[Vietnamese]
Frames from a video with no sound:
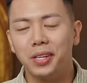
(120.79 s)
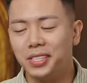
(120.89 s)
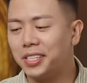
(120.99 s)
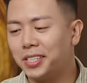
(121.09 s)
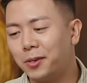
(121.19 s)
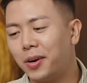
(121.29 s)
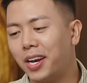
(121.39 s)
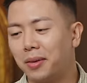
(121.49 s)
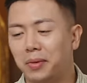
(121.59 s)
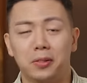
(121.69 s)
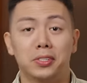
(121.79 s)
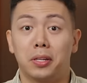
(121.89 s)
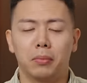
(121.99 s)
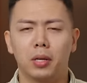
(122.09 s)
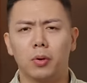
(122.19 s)
mình xịt chai hoa này mình còn
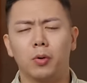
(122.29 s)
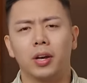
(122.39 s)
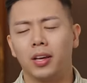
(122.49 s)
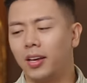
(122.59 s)
giật mình bảo ui